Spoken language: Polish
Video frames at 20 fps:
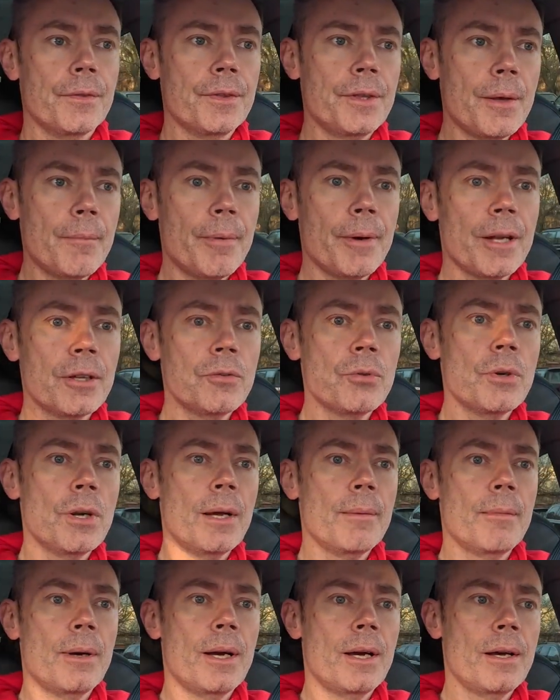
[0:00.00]

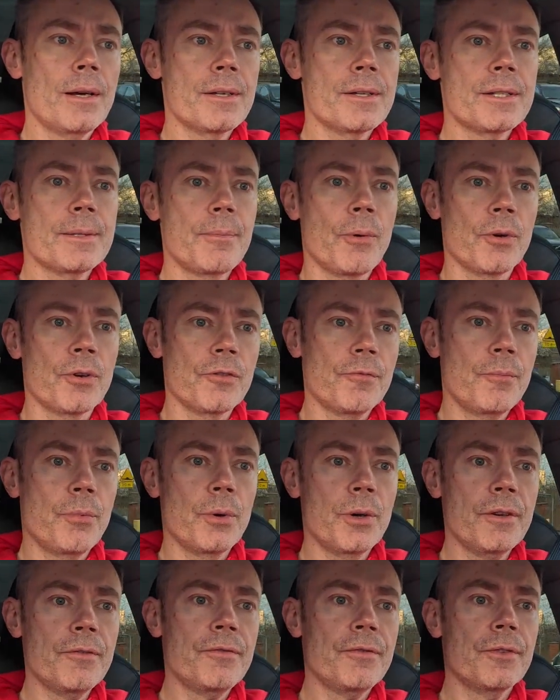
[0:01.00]
Temperatura ma spory
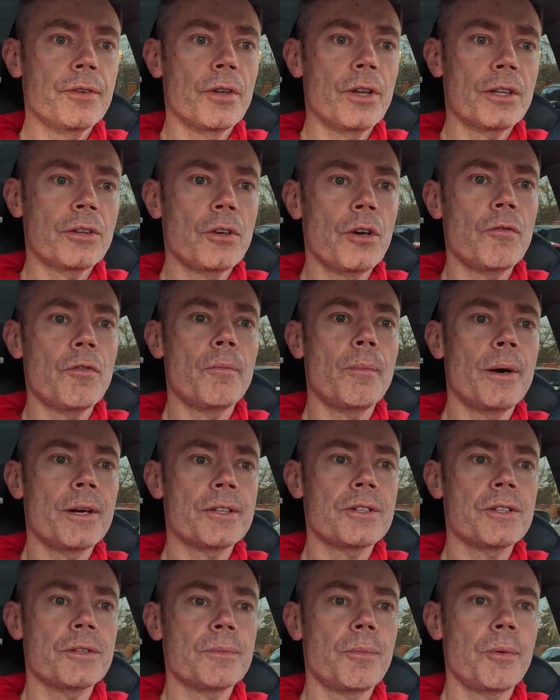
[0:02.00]
wpływ, dodatkowo
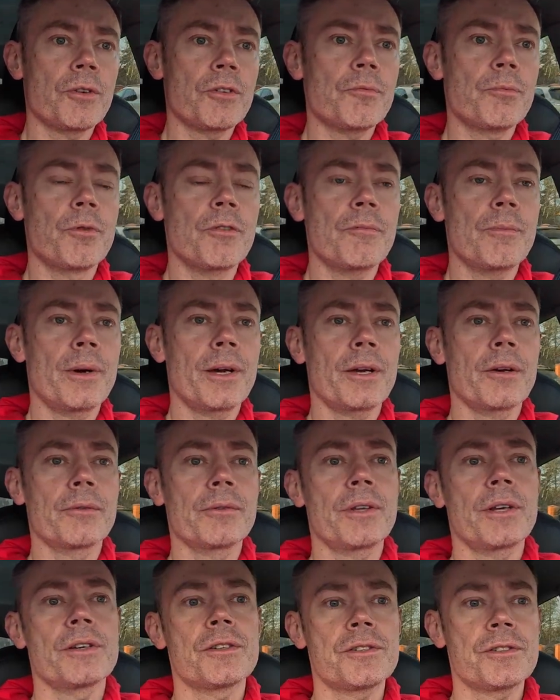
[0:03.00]
bardzo spory wpływ mają
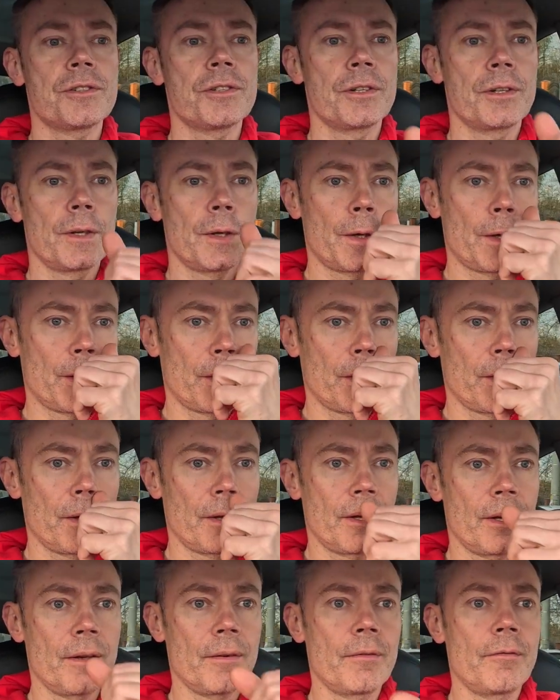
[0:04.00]
też
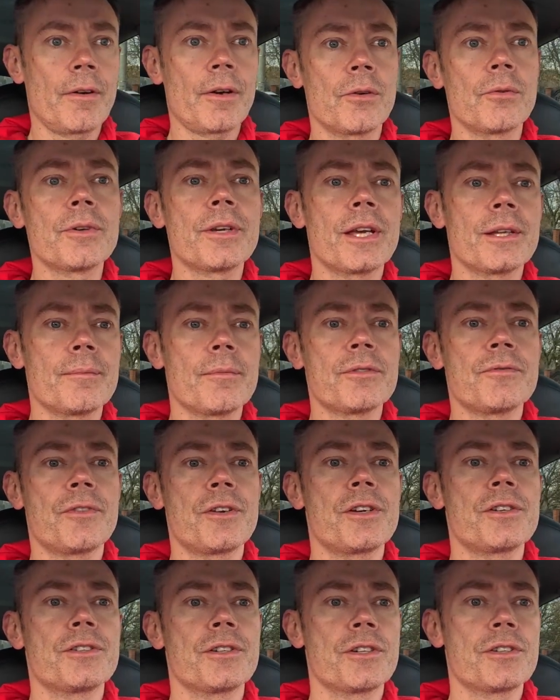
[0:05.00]
e, warunki
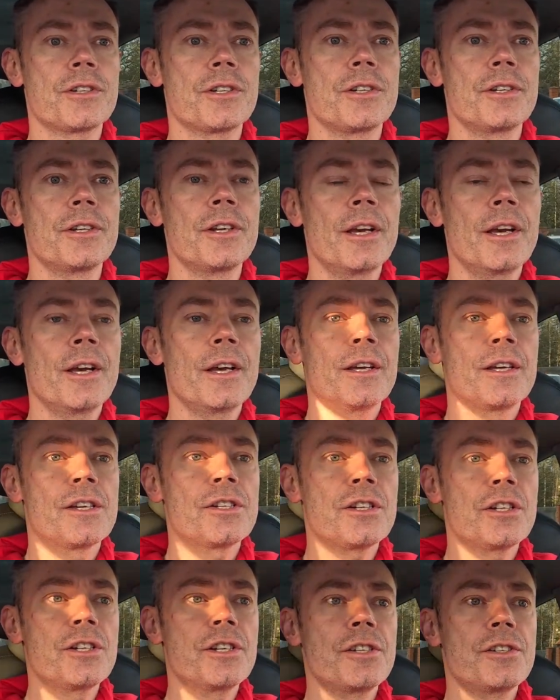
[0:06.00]
atmosferyczne, czyli
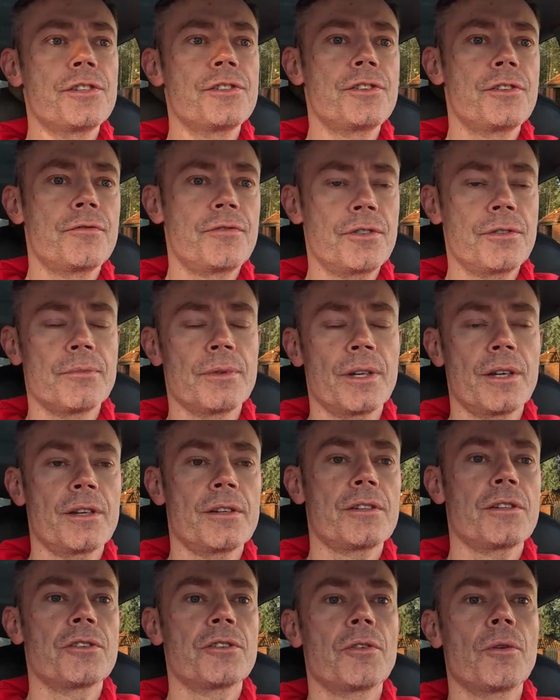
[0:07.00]
jeżeli jedziecie w zimie,
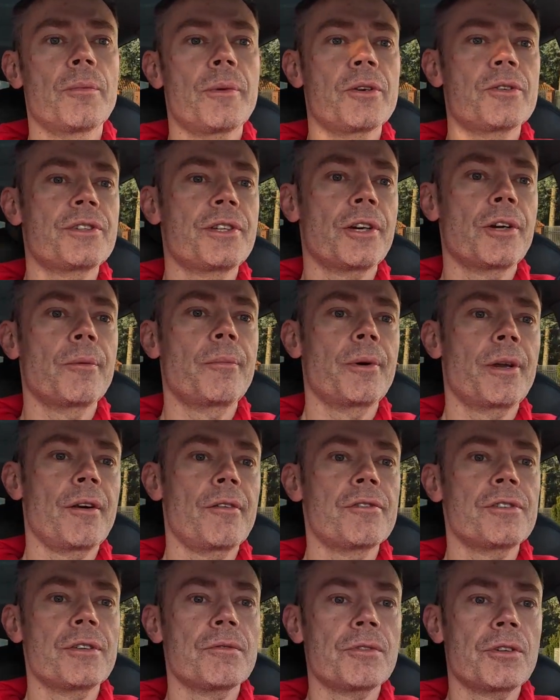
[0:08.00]
jeżeli oprócz tego
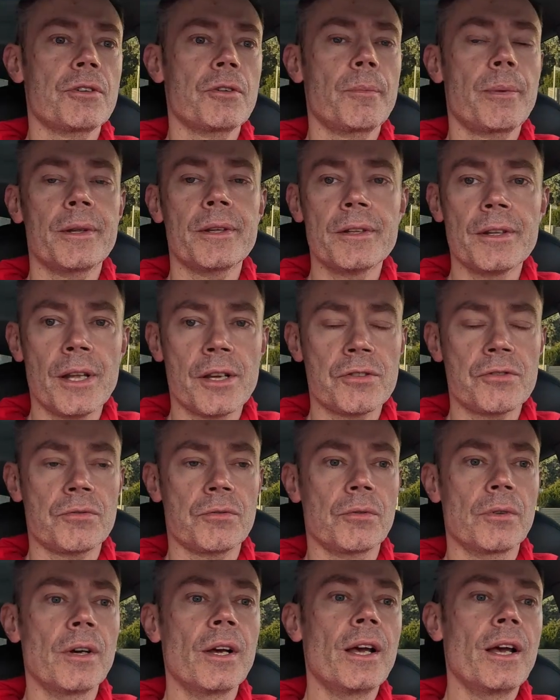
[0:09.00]
pojawią się na przykład opady
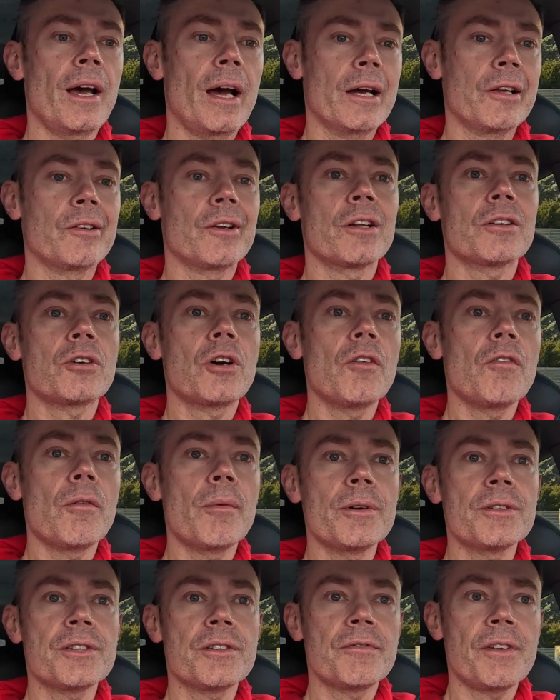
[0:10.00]
deszczu, a dodatkowo
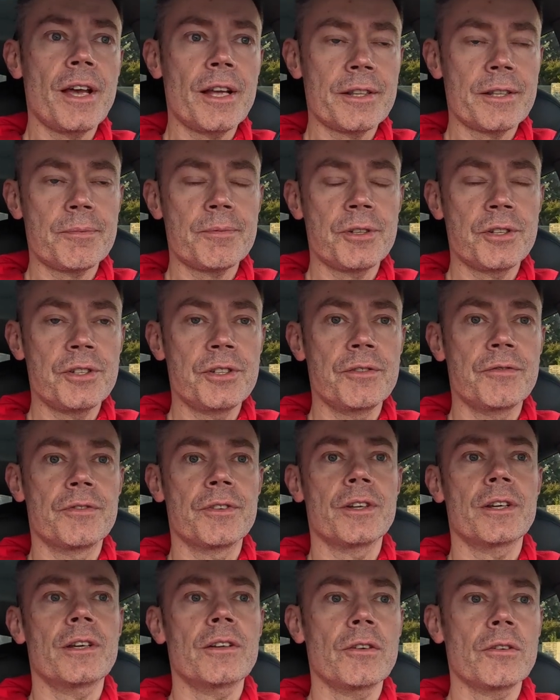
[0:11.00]
będzie wiatr
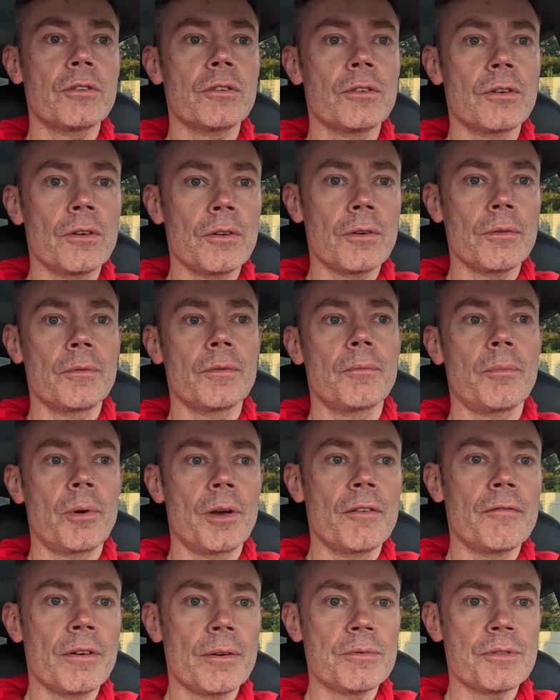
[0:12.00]
przeciwny, no to
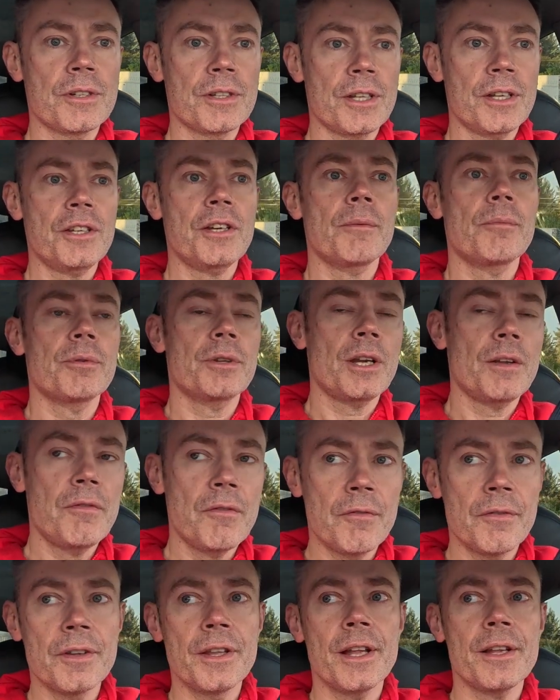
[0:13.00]
powiem Wam, że zasięg potrafi
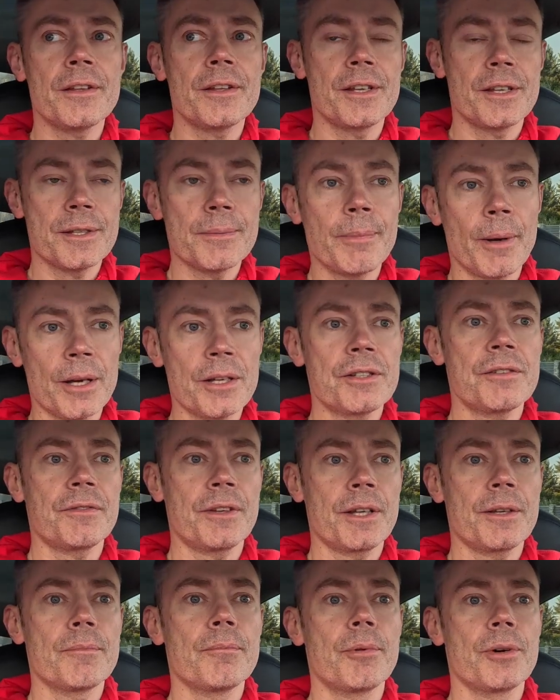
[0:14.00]
wydatnie spaść w
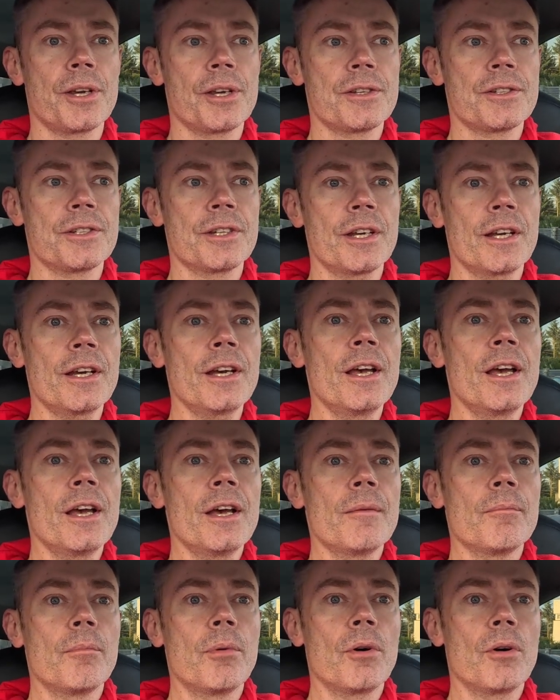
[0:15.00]
takim pojeździe,
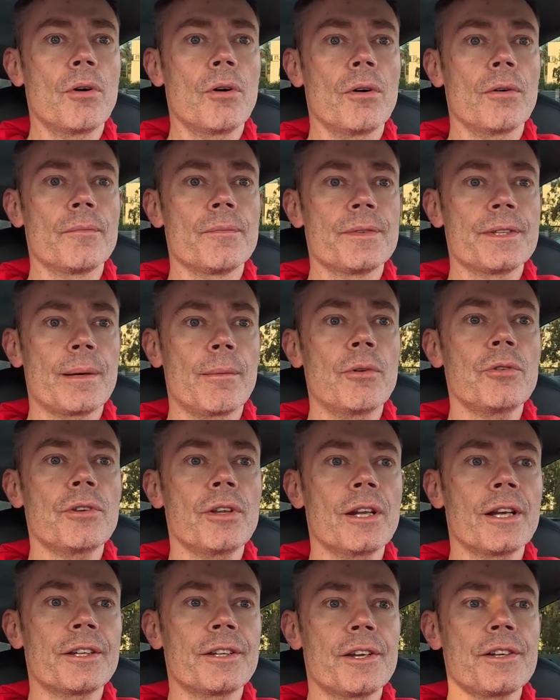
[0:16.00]
bo samochód
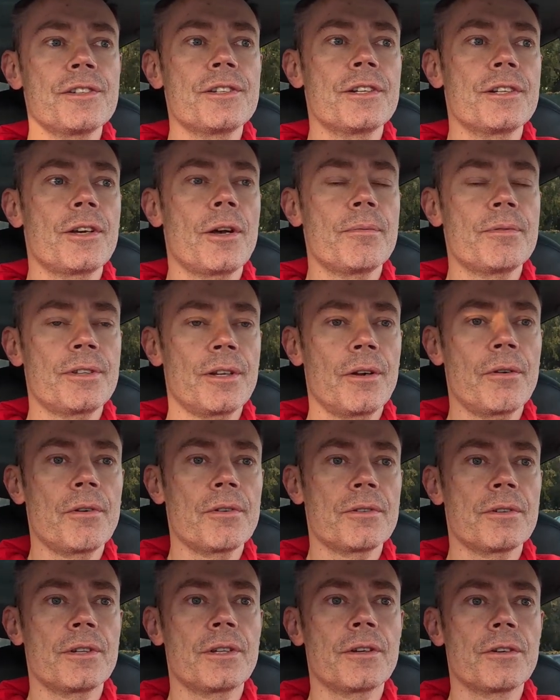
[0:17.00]
elektryczny,
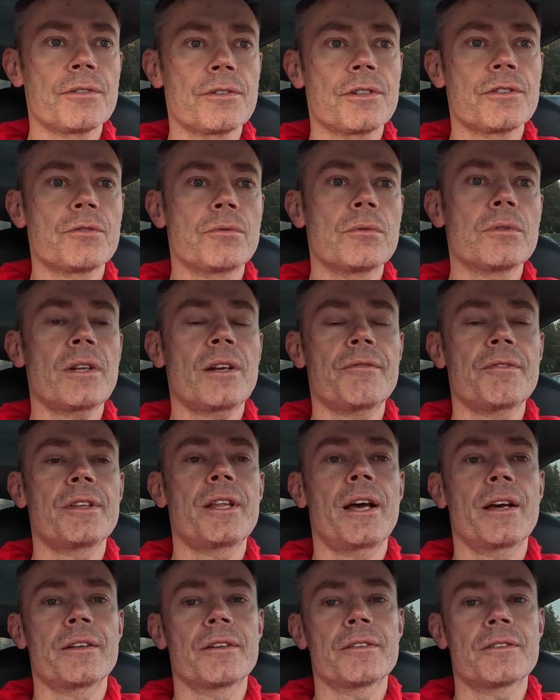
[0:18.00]
abstrahując do tego, że jest ultra
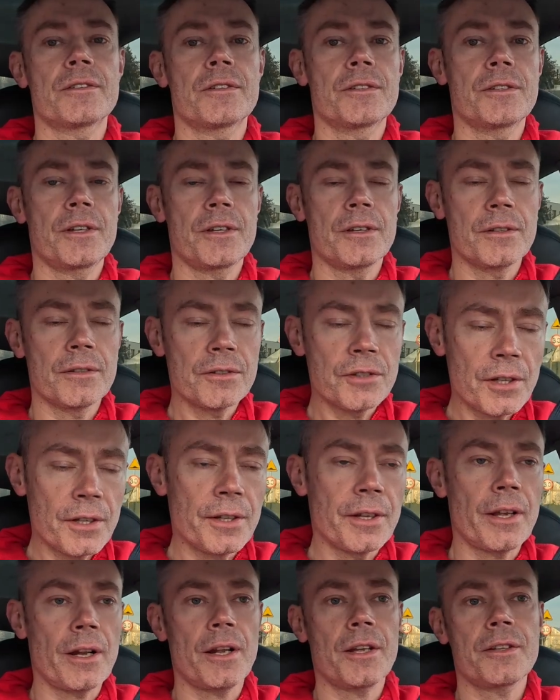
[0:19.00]
wydajny, czyli ten
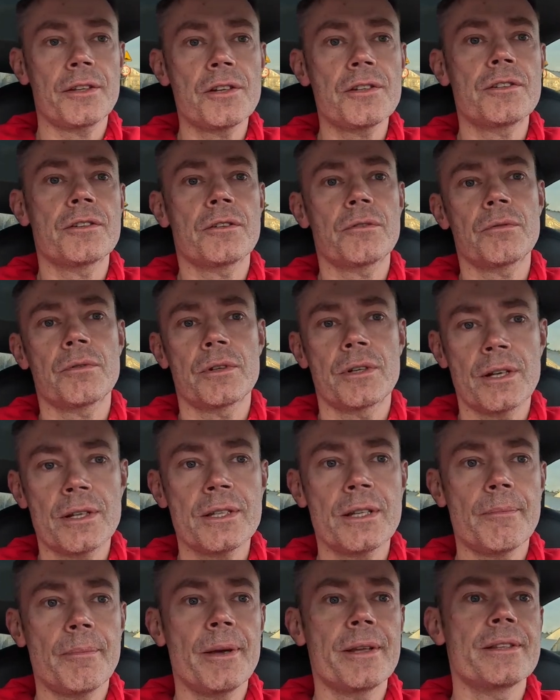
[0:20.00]
silnik elektryczny, który
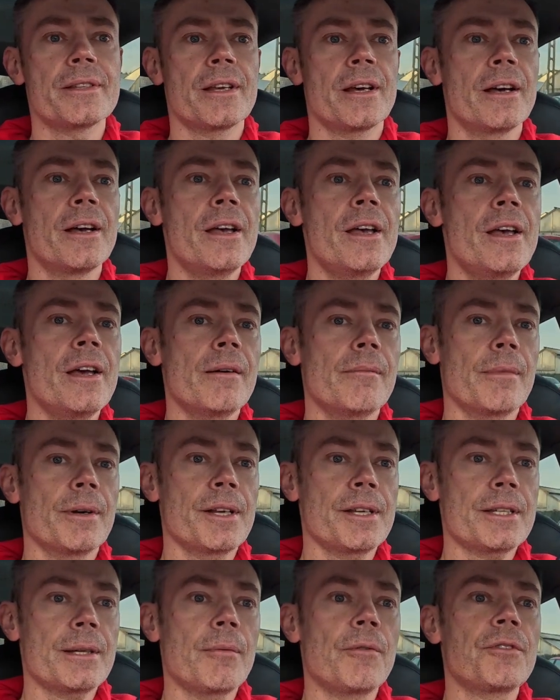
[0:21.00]
nas napędza, ma
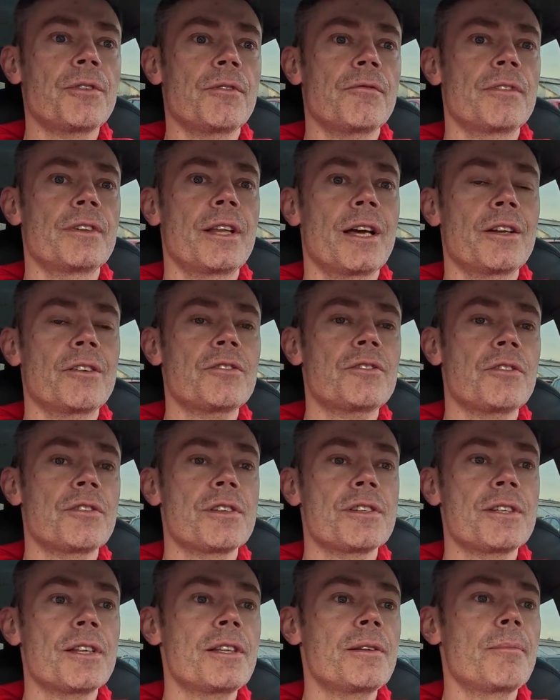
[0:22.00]
niesamowitą wydajność, to
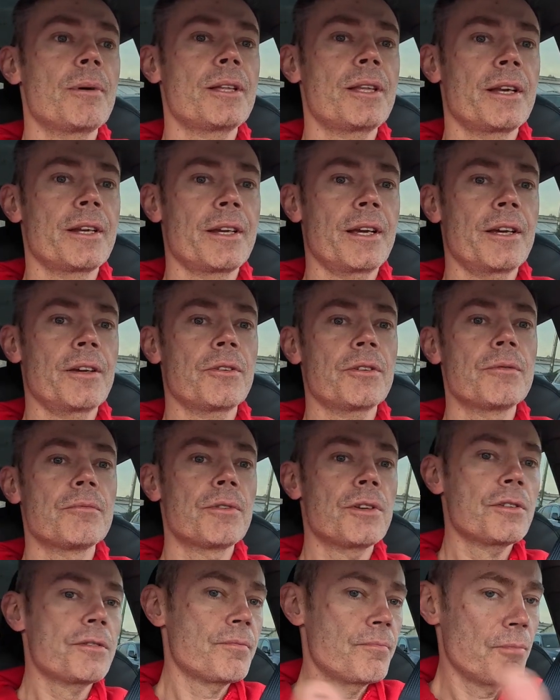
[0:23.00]
niestety bateria, i o tym
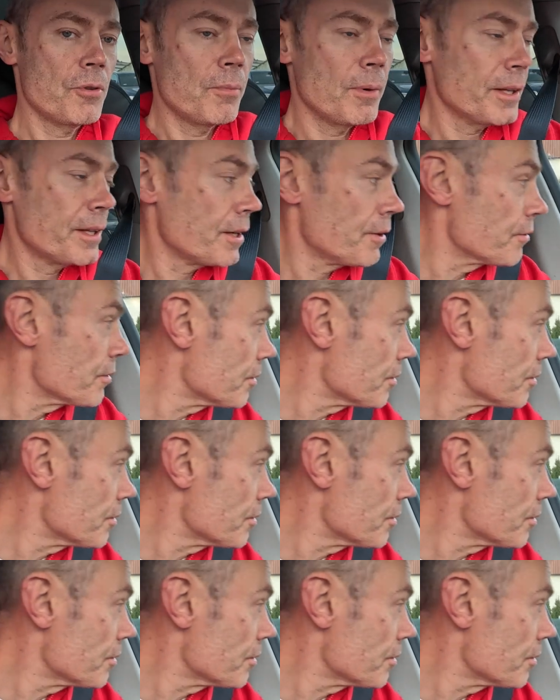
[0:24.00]
też był materiał